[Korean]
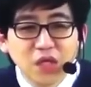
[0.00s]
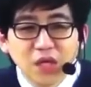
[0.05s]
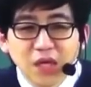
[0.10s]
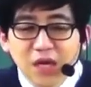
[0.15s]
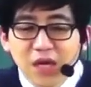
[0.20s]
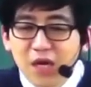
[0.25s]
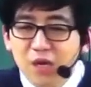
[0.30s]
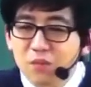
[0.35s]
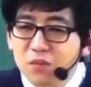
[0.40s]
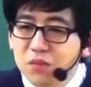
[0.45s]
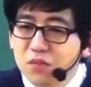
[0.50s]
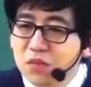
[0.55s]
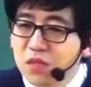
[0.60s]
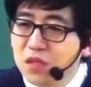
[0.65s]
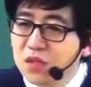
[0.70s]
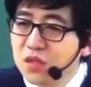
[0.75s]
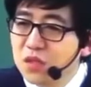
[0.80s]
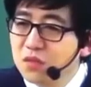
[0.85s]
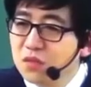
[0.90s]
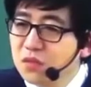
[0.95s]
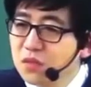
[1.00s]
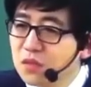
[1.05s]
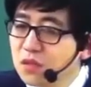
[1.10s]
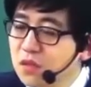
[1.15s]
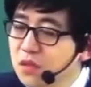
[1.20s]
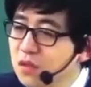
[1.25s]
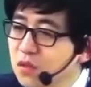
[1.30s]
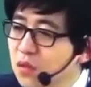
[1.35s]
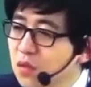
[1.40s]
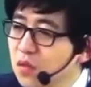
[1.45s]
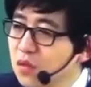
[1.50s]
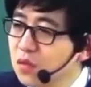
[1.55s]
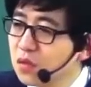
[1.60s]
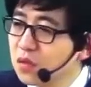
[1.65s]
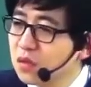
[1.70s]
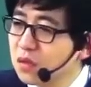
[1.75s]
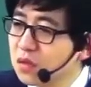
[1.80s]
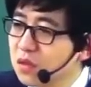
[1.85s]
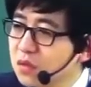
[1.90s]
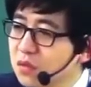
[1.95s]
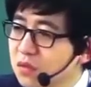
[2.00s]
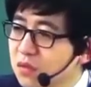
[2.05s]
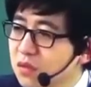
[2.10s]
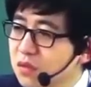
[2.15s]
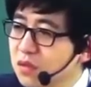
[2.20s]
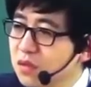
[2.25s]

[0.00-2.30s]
앞부분의 처분은 소극적 처분,